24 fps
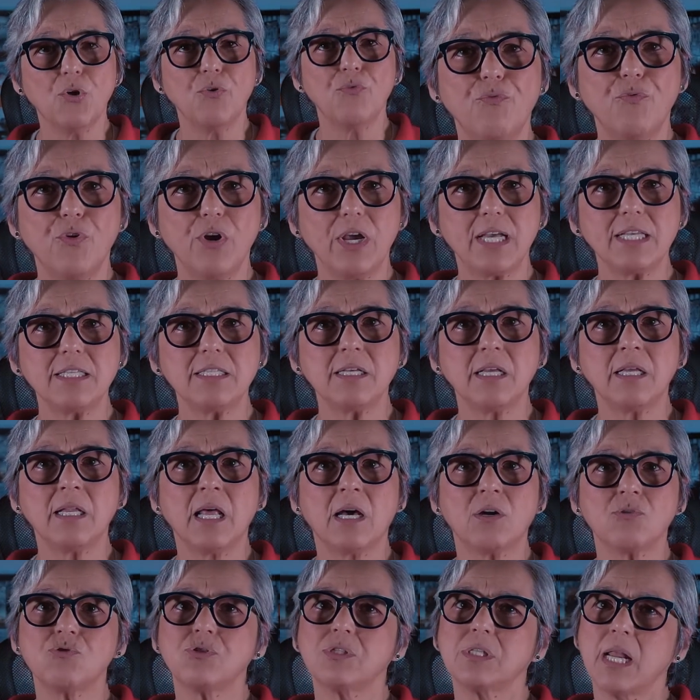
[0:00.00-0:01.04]
Foi assim
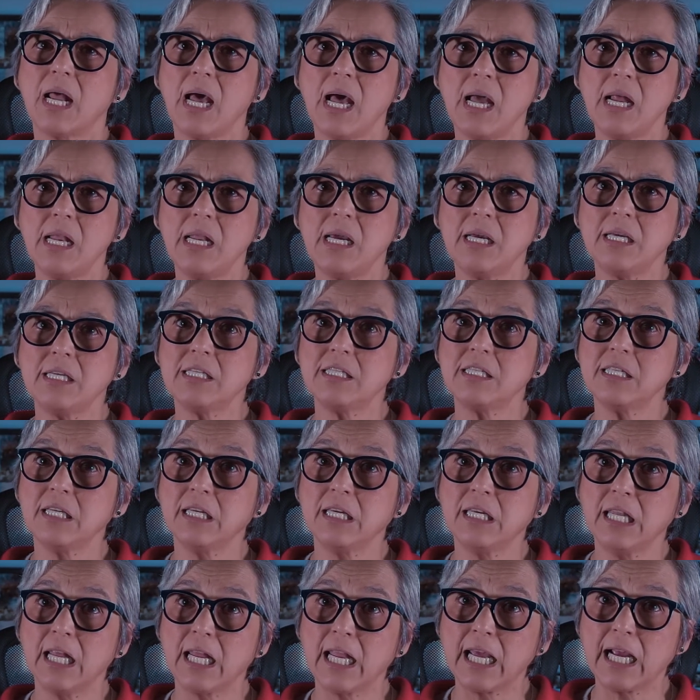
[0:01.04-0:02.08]
na Austrália, em
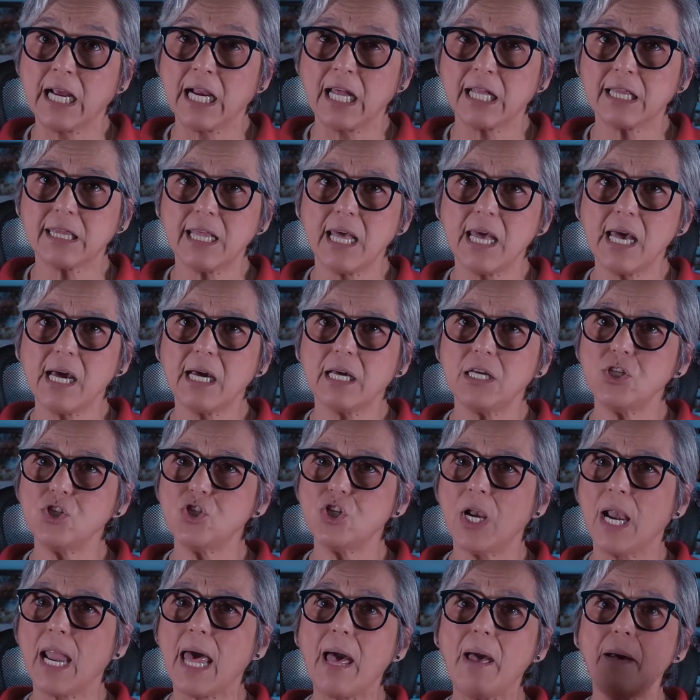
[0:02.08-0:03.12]
seguida na Inglaterra e
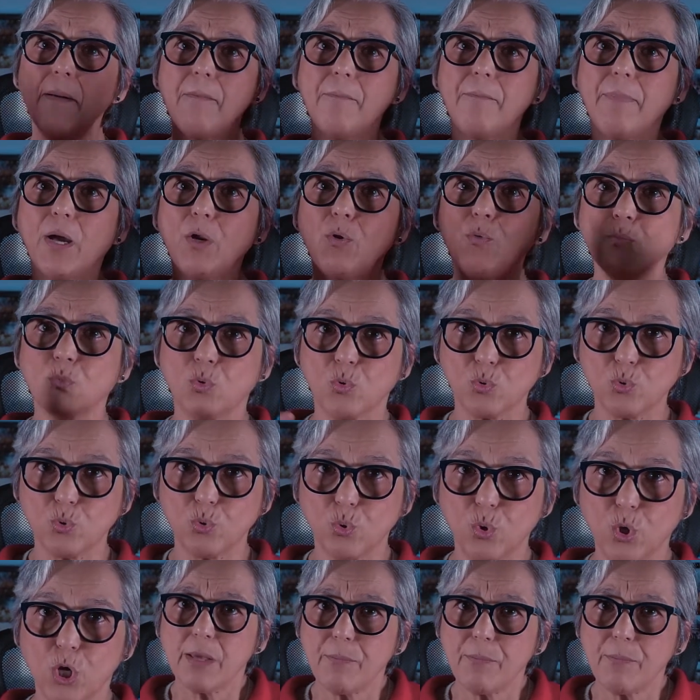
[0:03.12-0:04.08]
de lá para o mundo.